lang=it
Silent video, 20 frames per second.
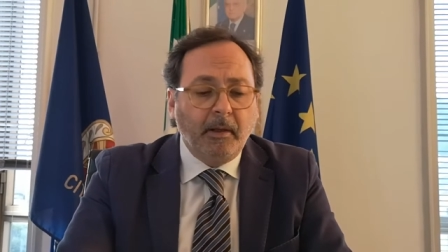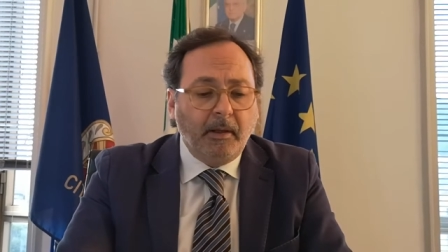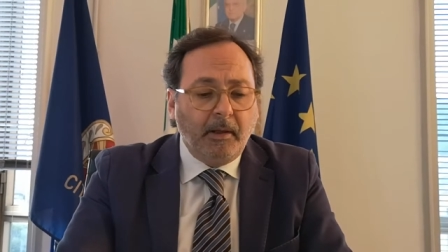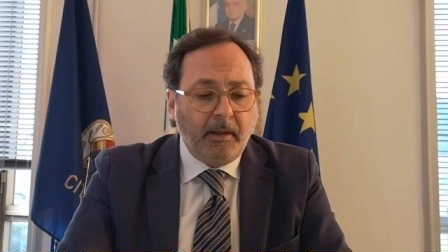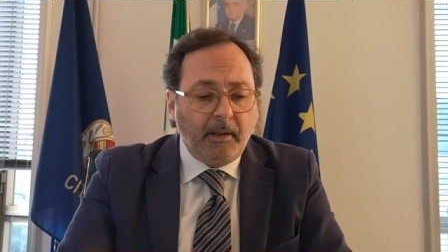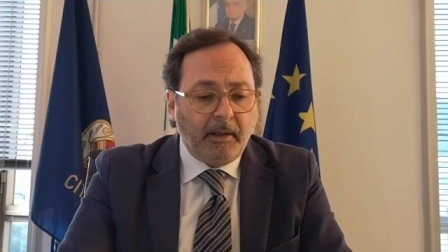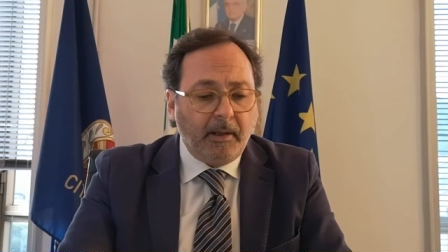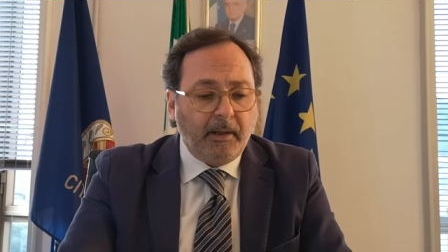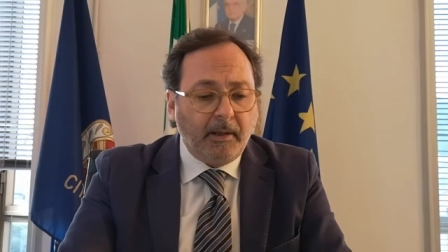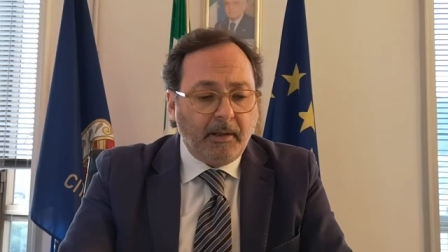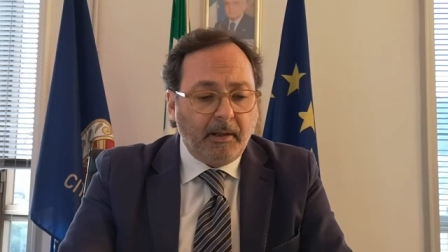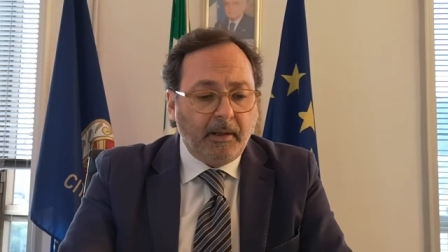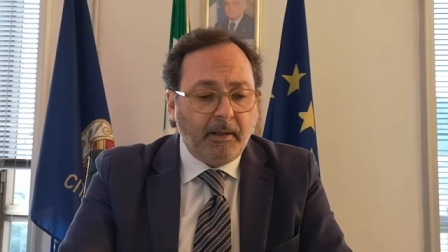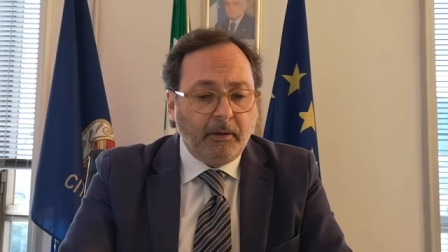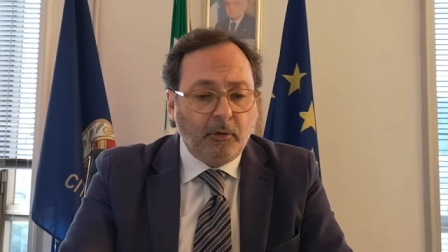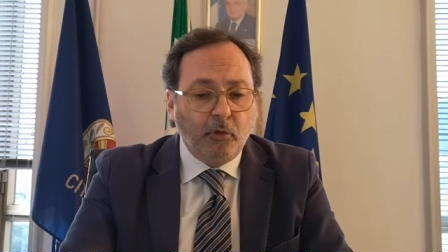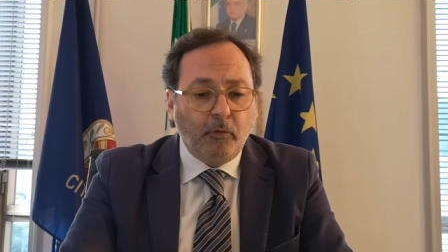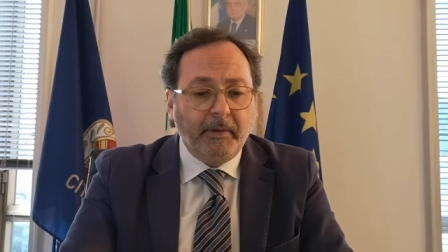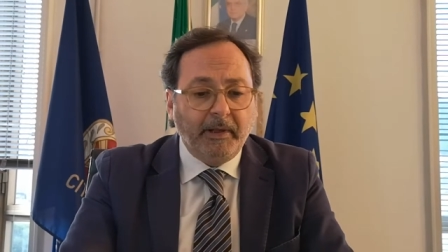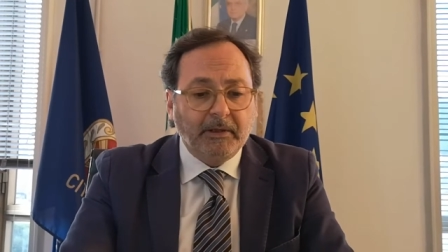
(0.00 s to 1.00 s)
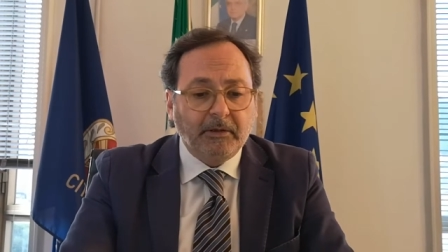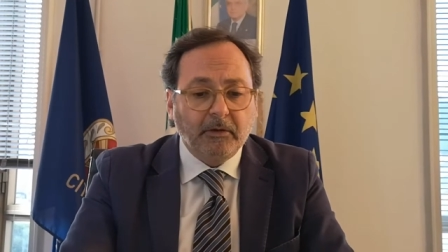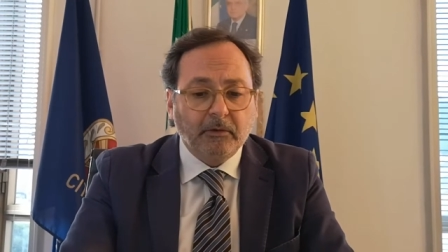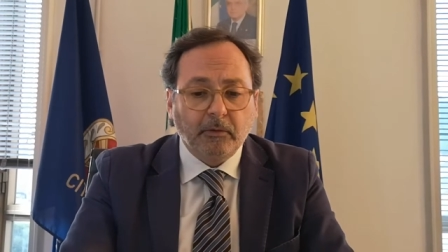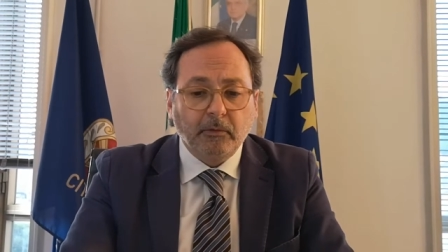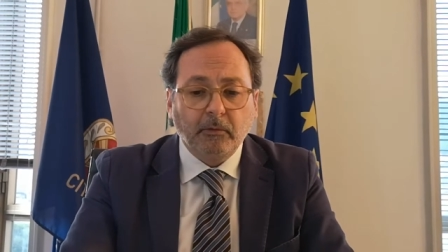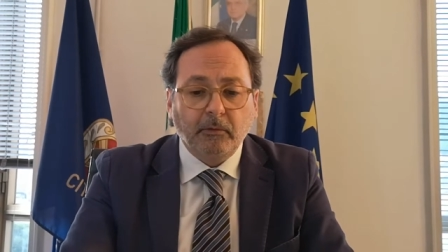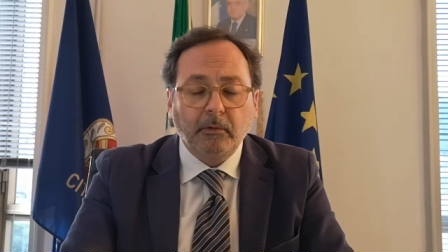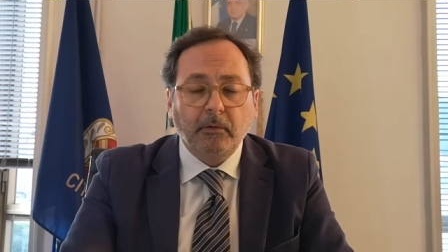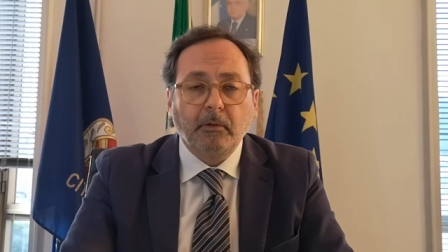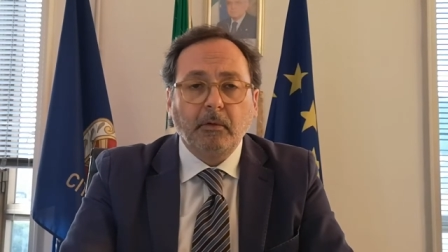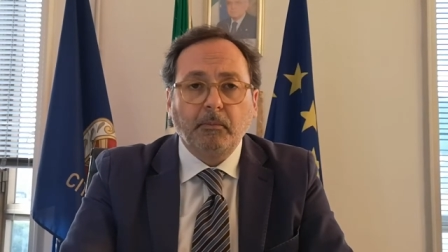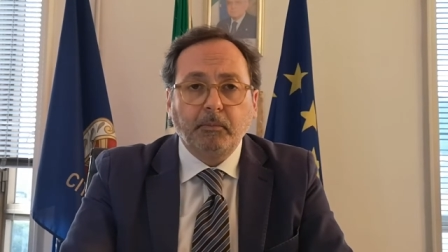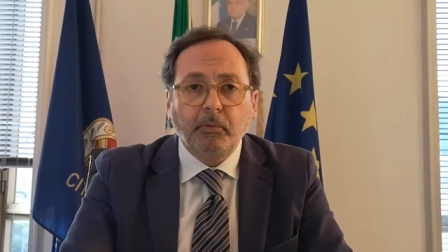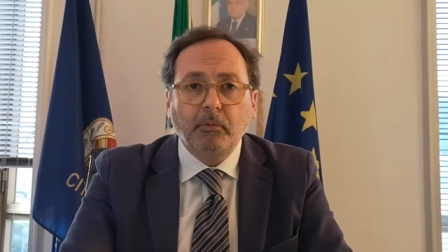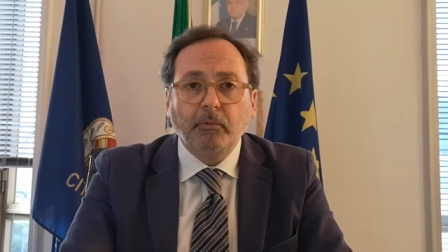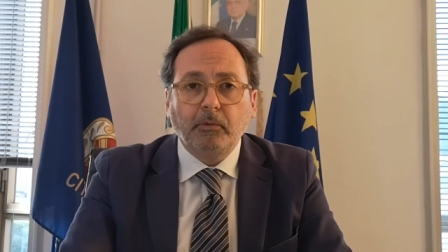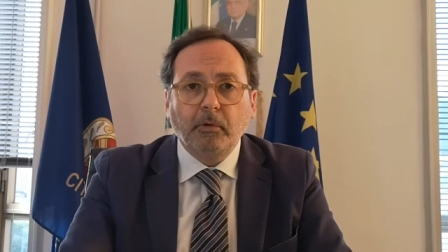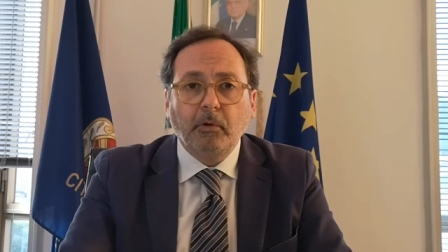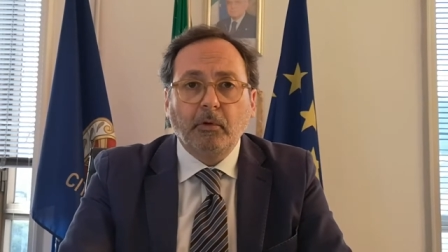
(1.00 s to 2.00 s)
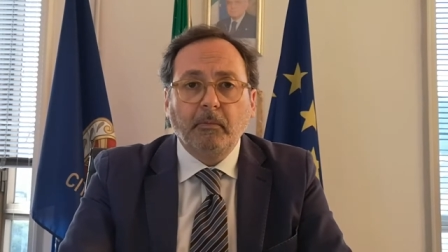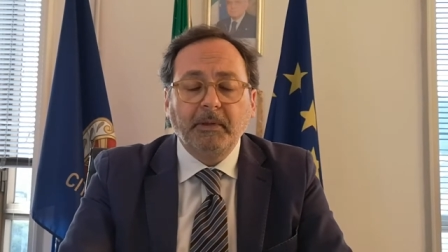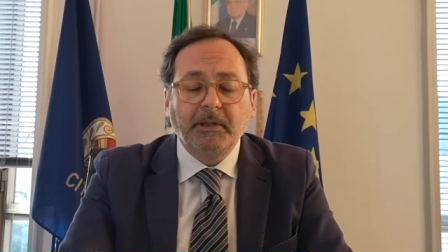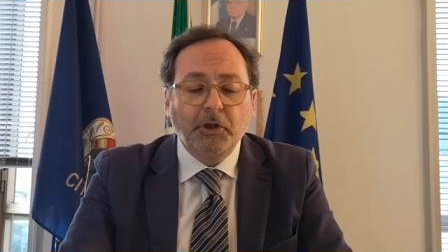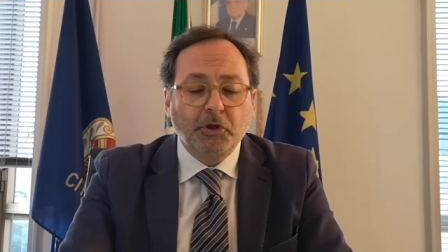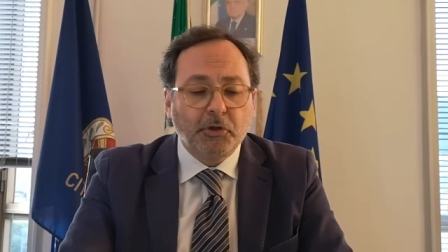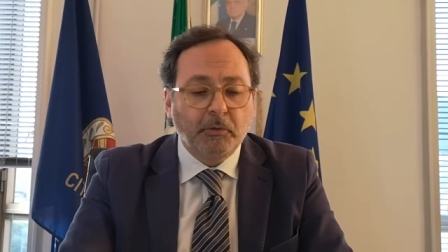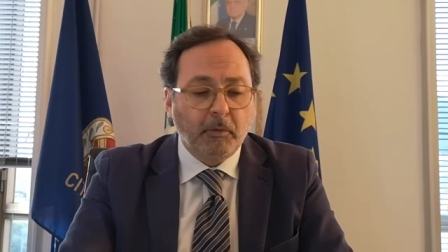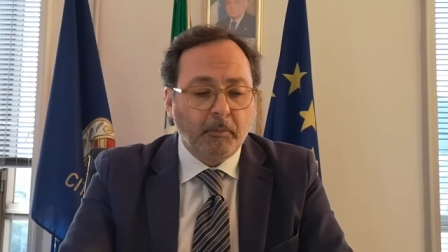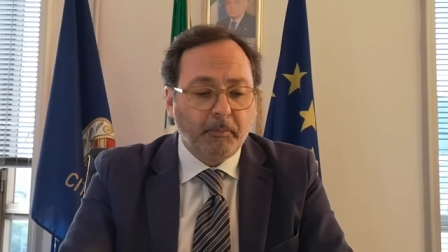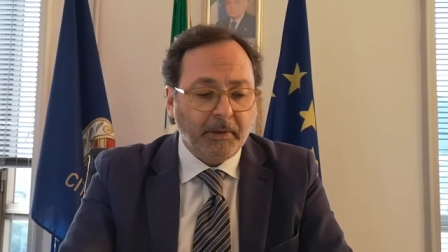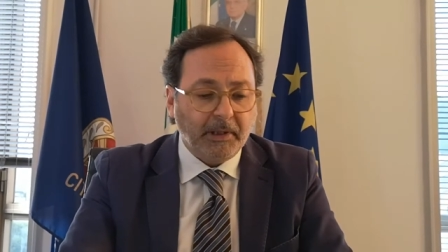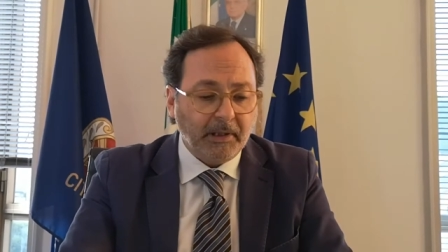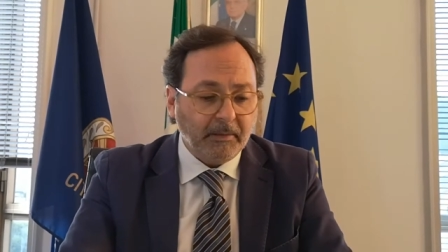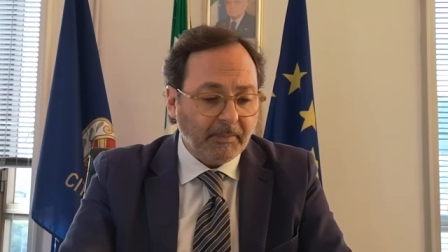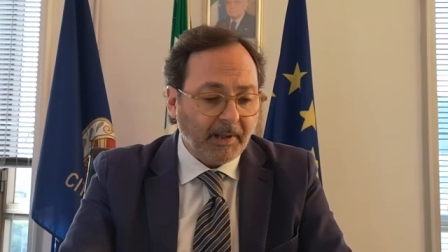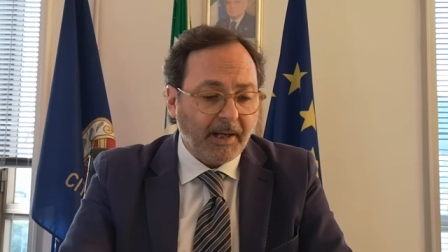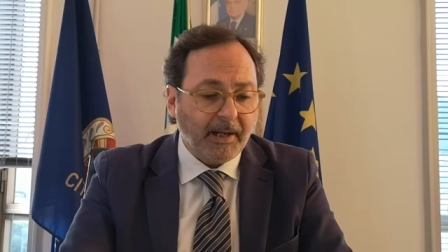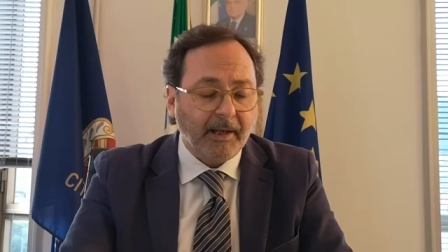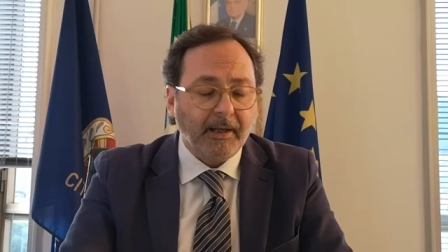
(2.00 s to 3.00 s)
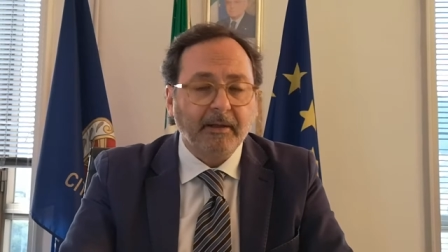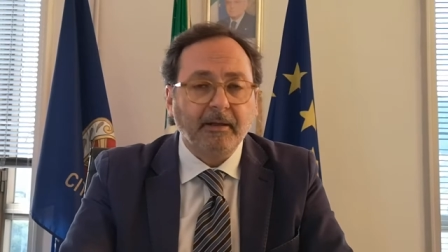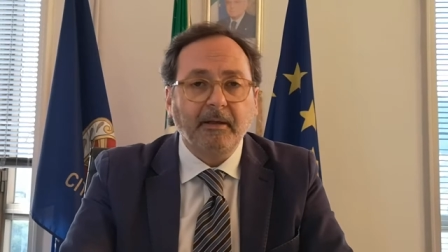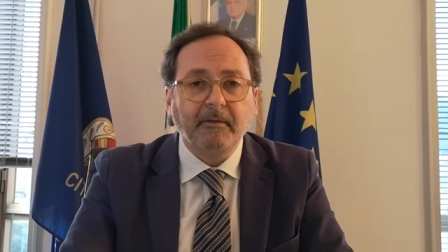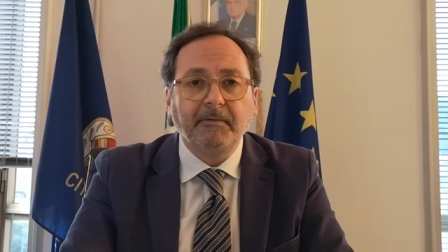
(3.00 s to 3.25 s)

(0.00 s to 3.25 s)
eh, dove si sono appunto, come dicevo prima,